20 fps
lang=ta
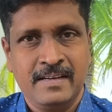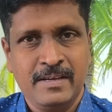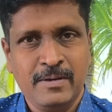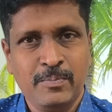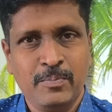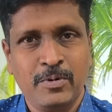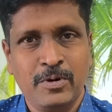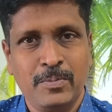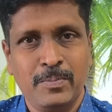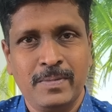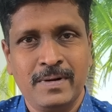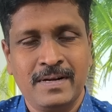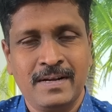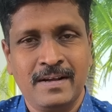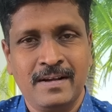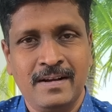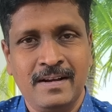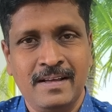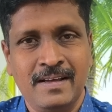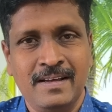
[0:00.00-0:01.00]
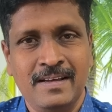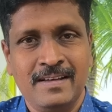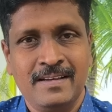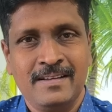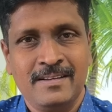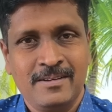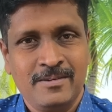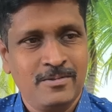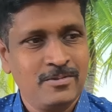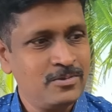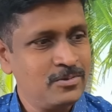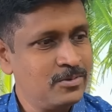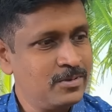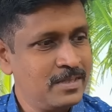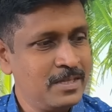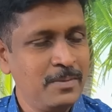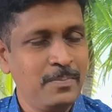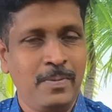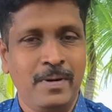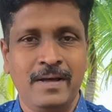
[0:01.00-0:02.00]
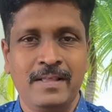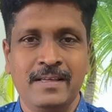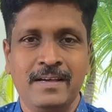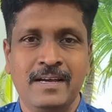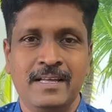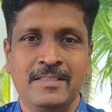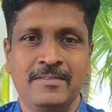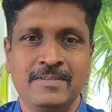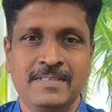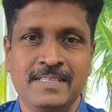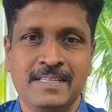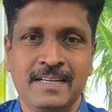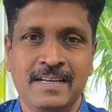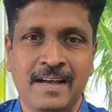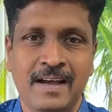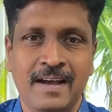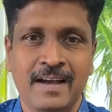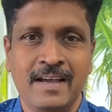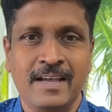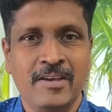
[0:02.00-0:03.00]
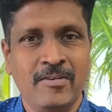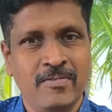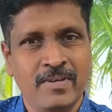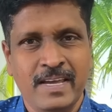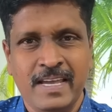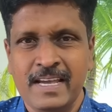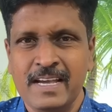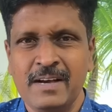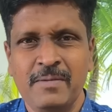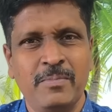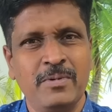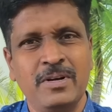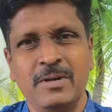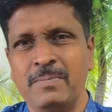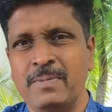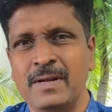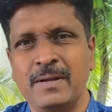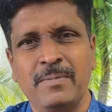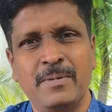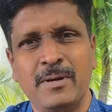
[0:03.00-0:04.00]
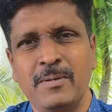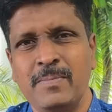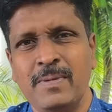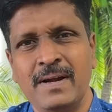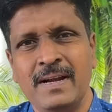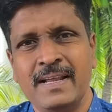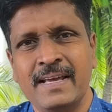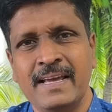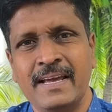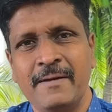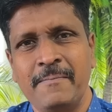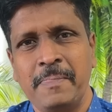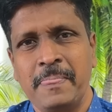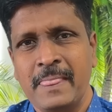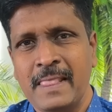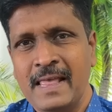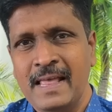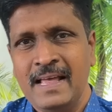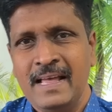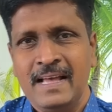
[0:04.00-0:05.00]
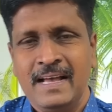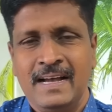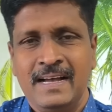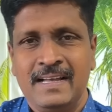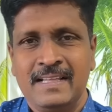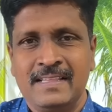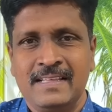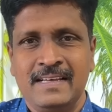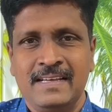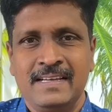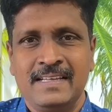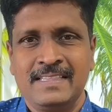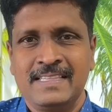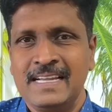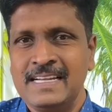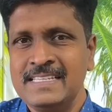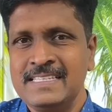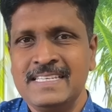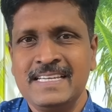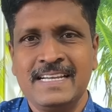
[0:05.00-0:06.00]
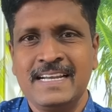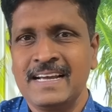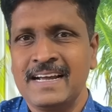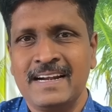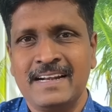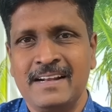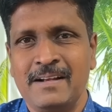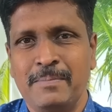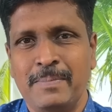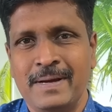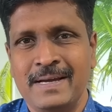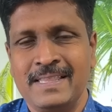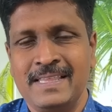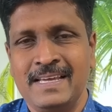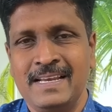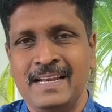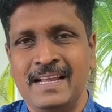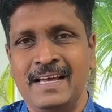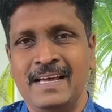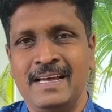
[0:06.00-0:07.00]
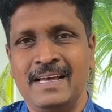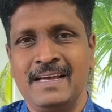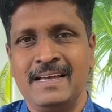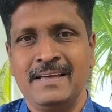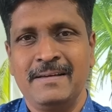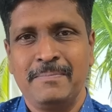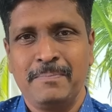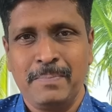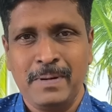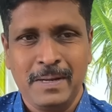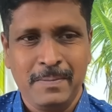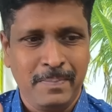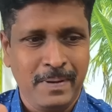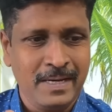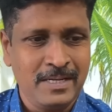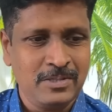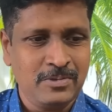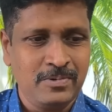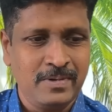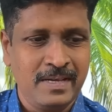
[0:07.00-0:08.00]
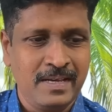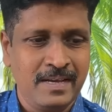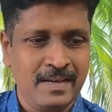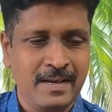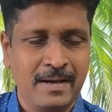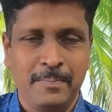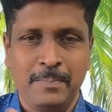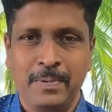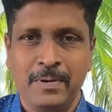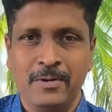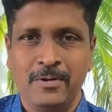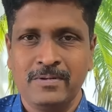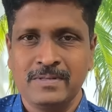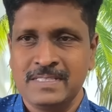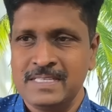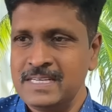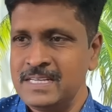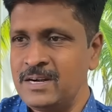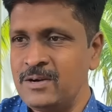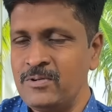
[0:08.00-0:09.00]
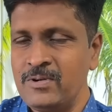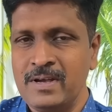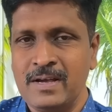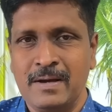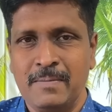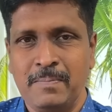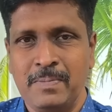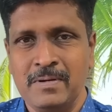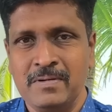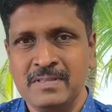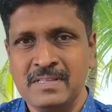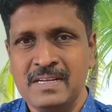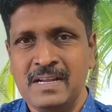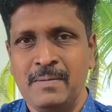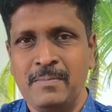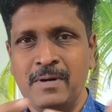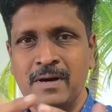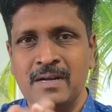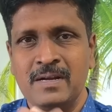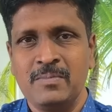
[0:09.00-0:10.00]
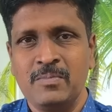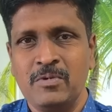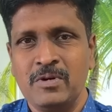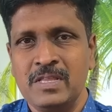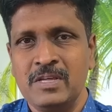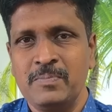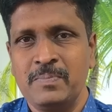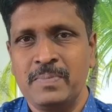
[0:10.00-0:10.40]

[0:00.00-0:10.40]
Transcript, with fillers: இம்ப்ரூவ்மெண்ட்டால் சுற்றி பாதுகாத்து வச்சுருக்காங்க இவங்க இங்கே மட்டும் பரபரப்பாக இல்லைங்க அந்த தென்சீன கடல் பகுதியில் பிலிப்பைன்ஸுடைய கப்பலும் சீனாவுடைய கப்பலும் வந்து டமார்னு மோதி